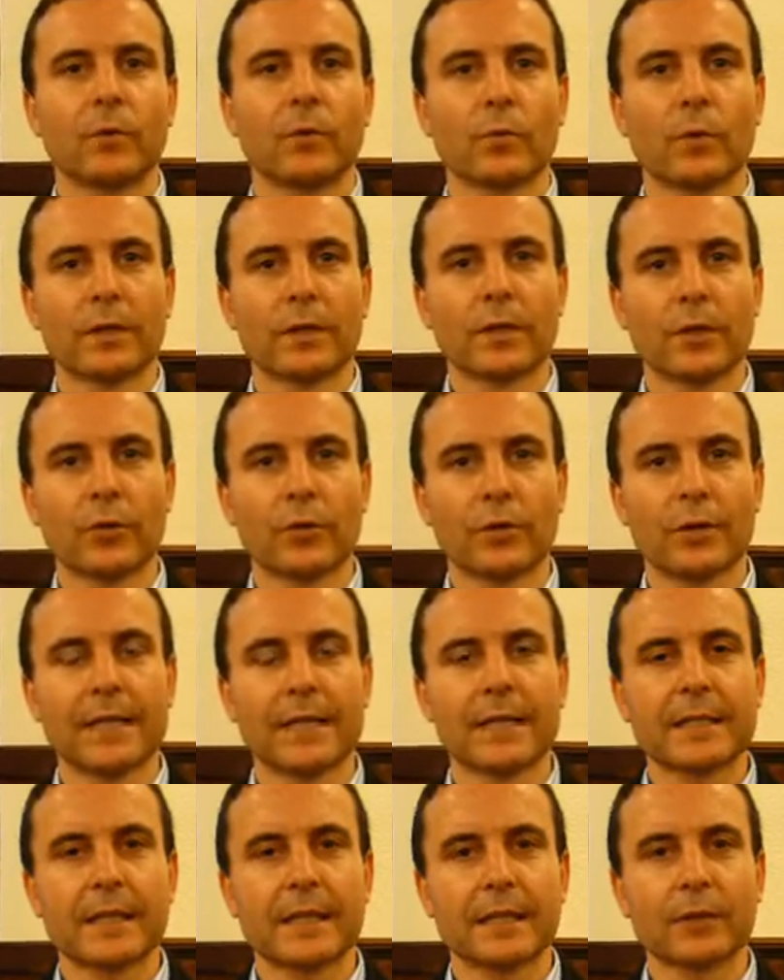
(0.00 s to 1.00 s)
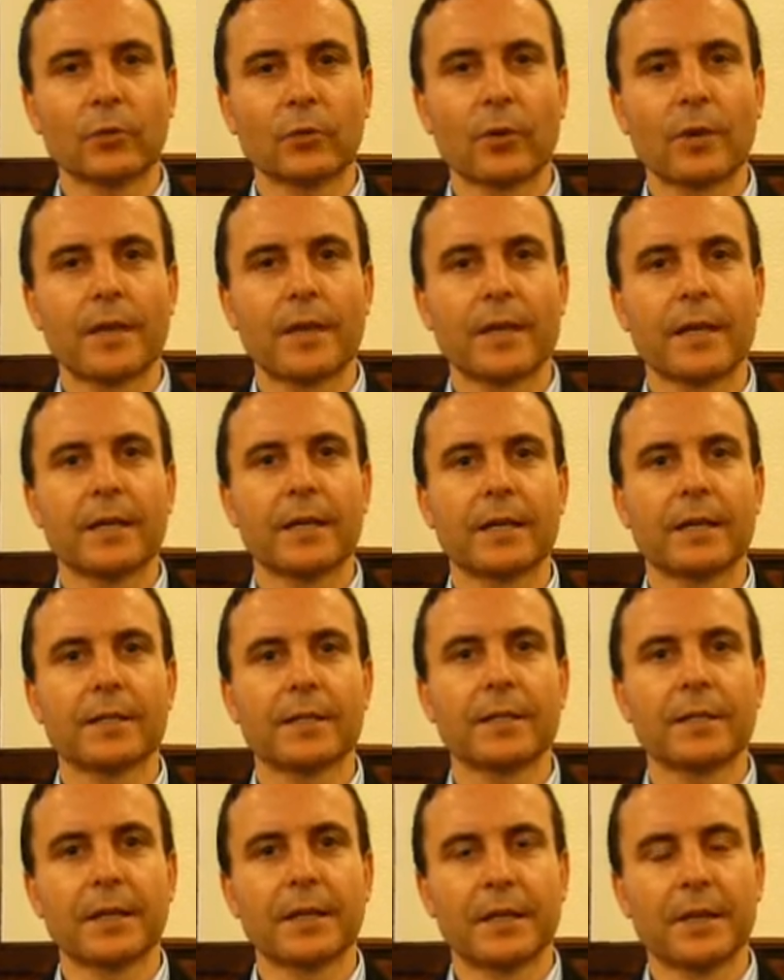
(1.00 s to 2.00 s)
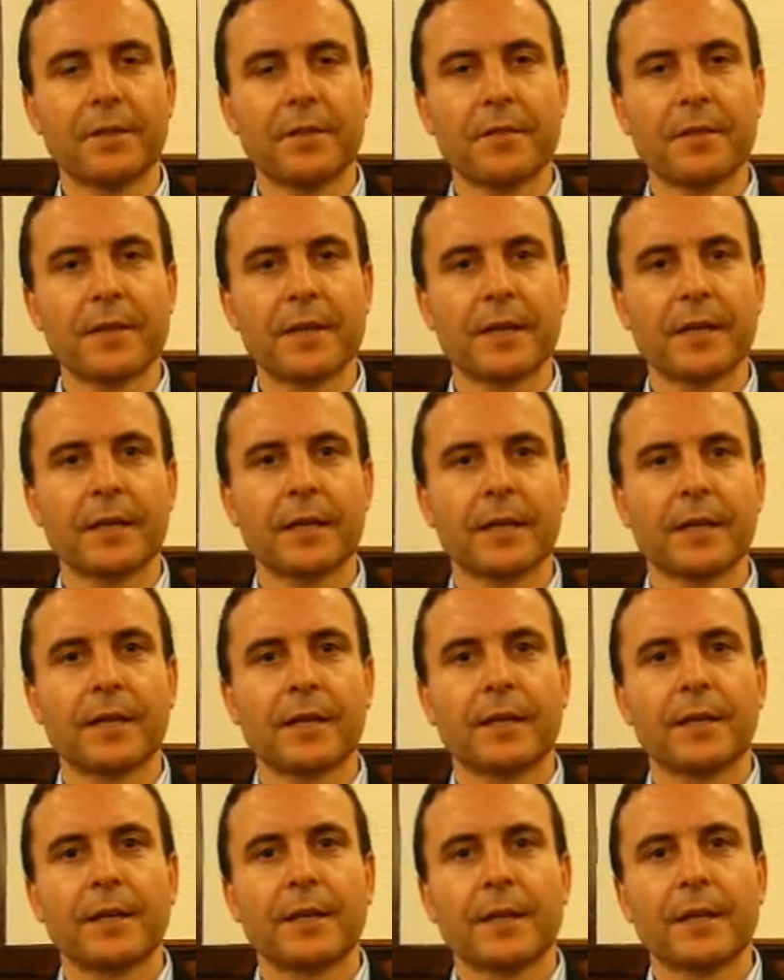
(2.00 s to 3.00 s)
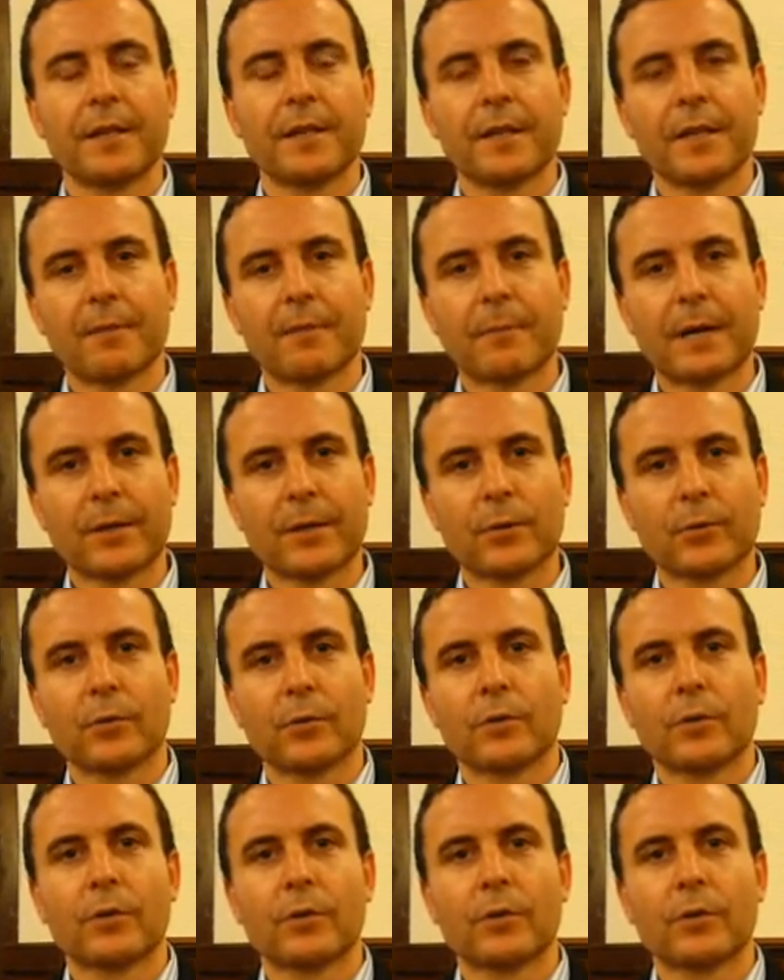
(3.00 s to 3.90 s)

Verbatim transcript: durante los días 14 y 15 de mayo.